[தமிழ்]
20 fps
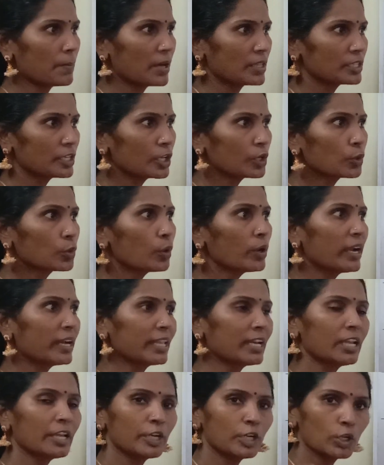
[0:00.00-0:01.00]
மாதிரி இருக்கும்
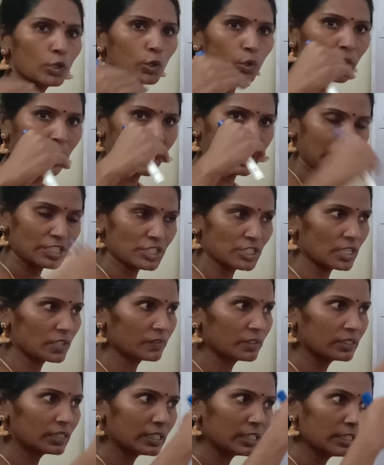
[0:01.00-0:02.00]
இடையில இன்னொரு ஆக்ஷன்
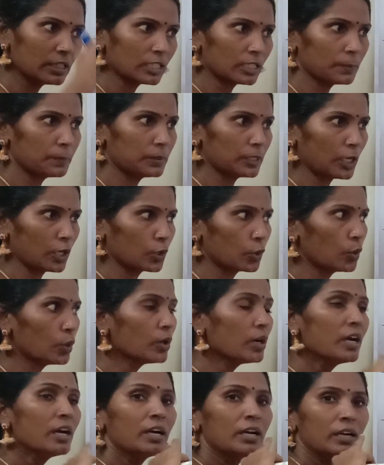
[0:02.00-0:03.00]
வந்து இன்ட்ரப்ட் ஆகும்
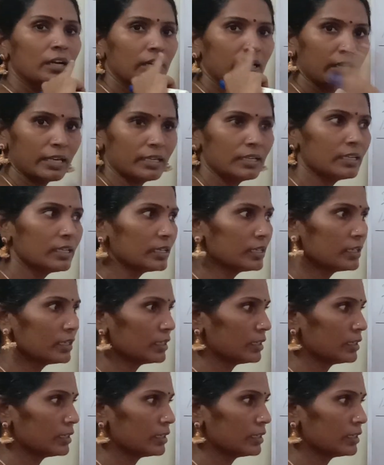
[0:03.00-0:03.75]
ரெண்டு